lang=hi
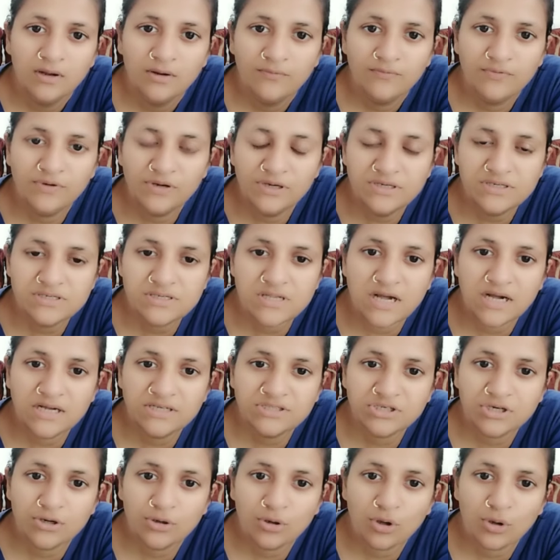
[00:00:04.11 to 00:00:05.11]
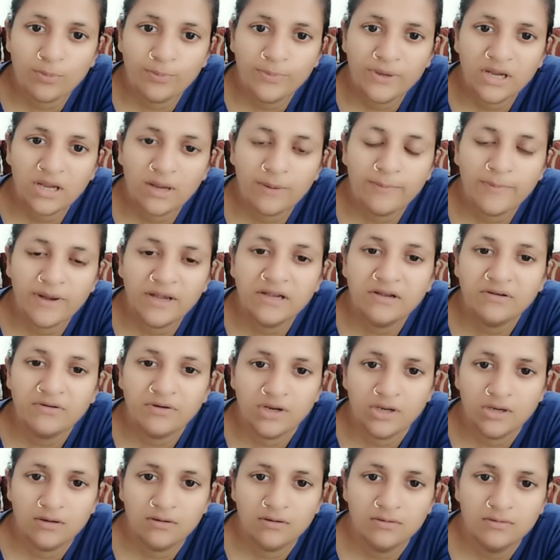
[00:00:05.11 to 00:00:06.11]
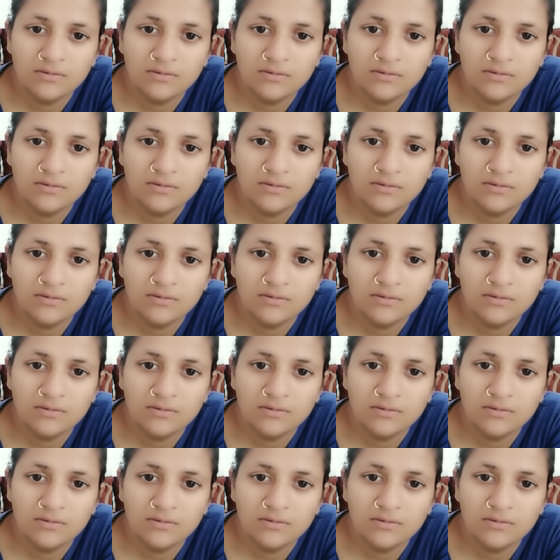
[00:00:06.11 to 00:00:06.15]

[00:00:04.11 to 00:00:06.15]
फ्रेंड्स आज का टॉपिक है माइग्रेन